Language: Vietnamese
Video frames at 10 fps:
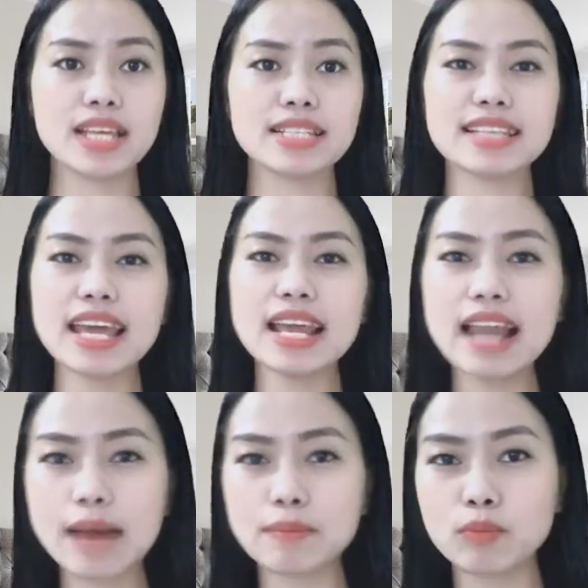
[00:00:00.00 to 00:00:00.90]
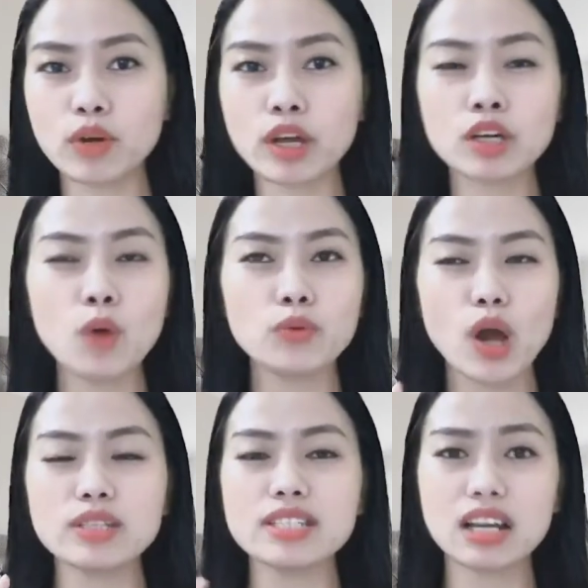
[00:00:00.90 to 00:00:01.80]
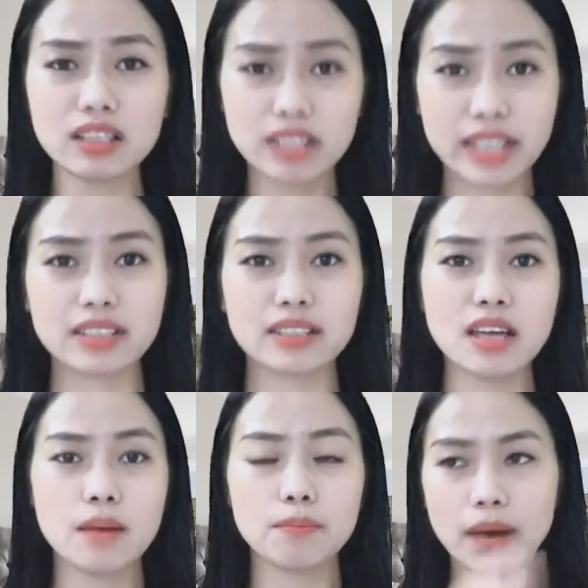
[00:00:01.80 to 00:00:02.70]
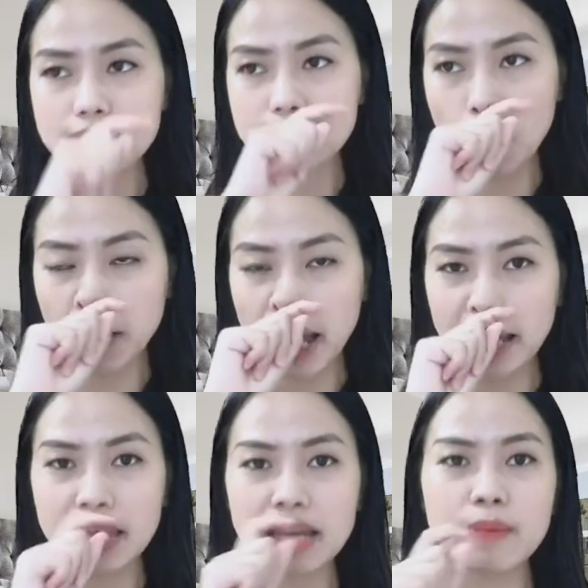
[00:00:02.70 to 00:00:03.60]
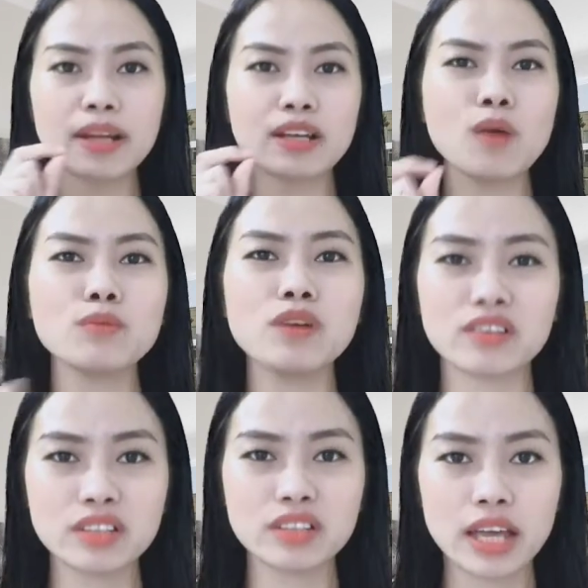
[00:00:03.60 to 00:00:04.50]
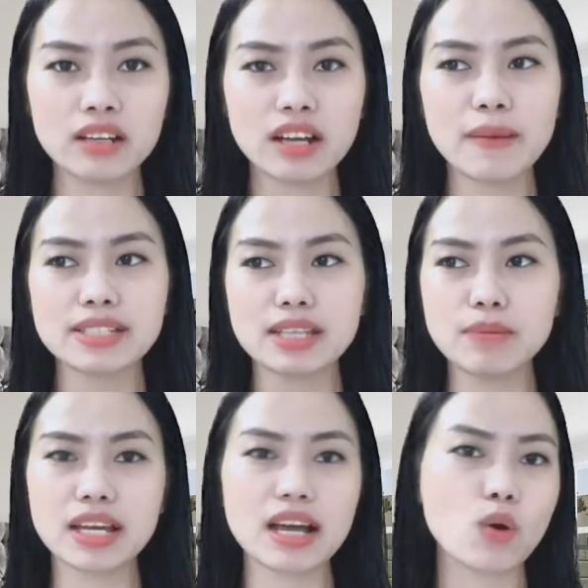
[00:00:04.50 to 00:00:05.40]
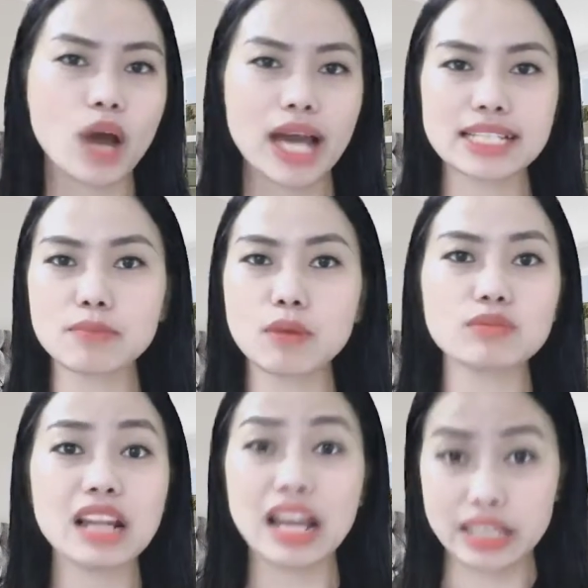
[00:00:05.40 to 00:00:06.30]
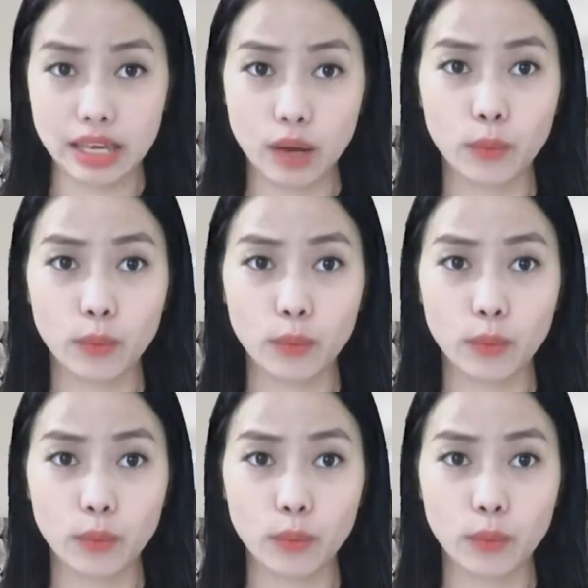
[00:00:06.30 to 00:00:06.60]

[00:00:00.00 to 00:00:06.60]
sẽ làm là một cái câu nói chắc nịch mà sau này khi các bạn không được như thế nữa các bạn sẽ bị các cô gái trách móc rất là nhiều